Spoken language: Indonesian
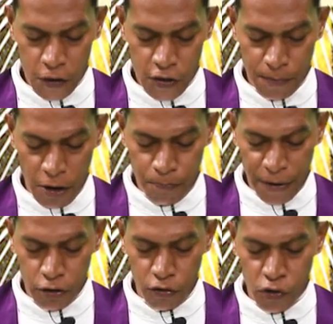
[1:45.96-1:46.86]
si Maun
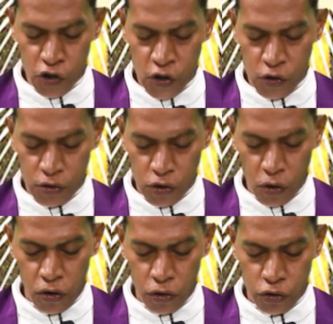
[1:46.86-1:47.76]
Pedro mos
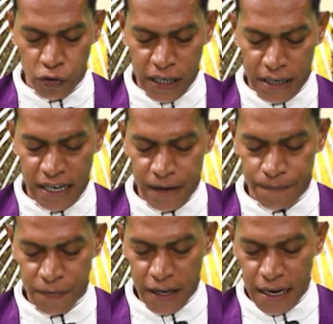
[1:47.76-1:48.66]
to nia
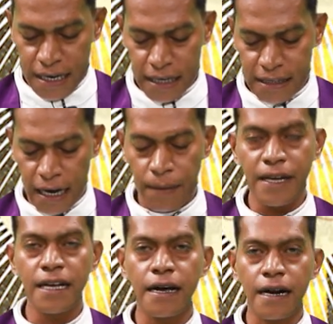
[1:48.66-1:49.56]
ni
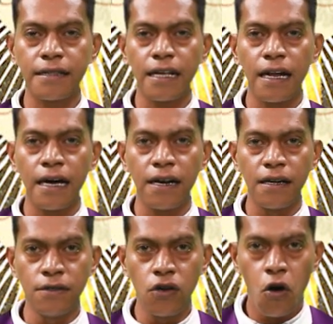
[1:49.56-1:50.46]
tama i harate
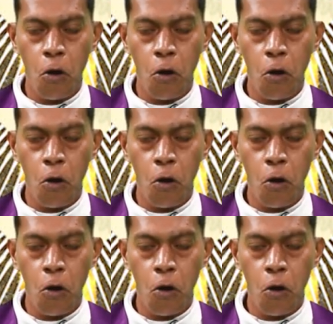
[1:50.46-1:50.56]
laran